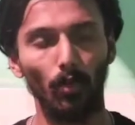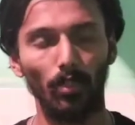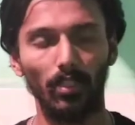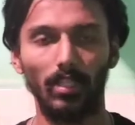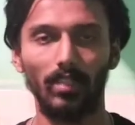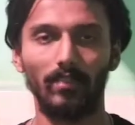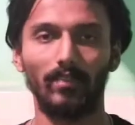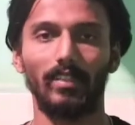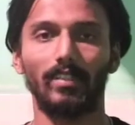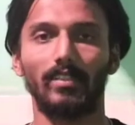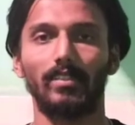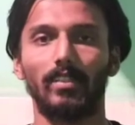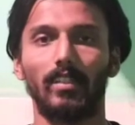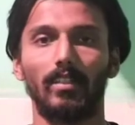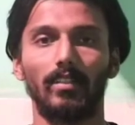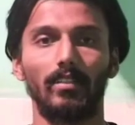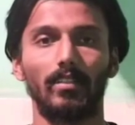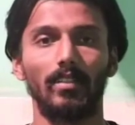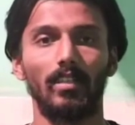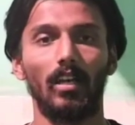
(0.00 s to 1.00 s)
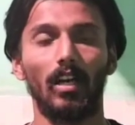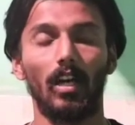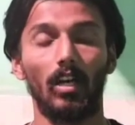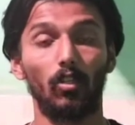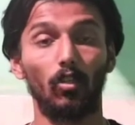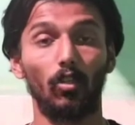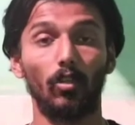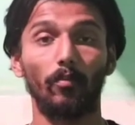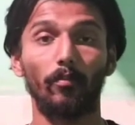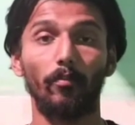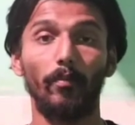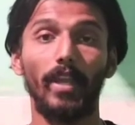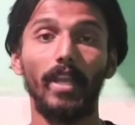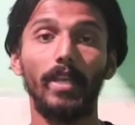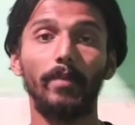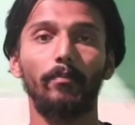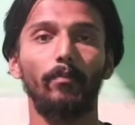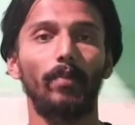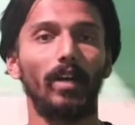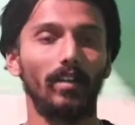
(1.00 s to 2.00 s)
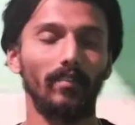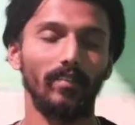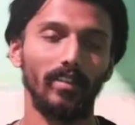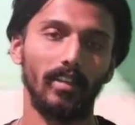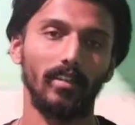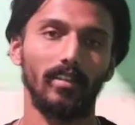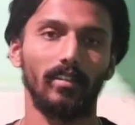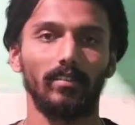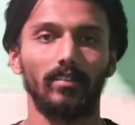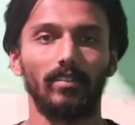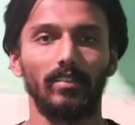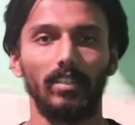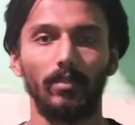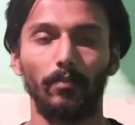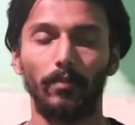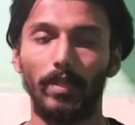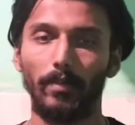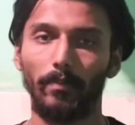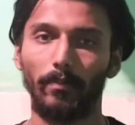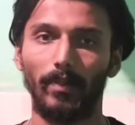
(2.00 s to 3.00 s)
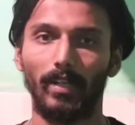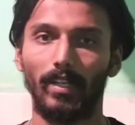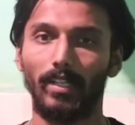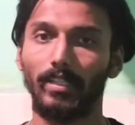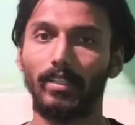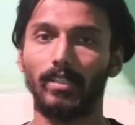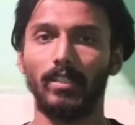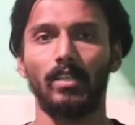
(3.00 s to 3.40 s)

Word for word: பொருட்கள் வழங்குதல் அதோட மேற்பார்வையாளர் இப்படி பல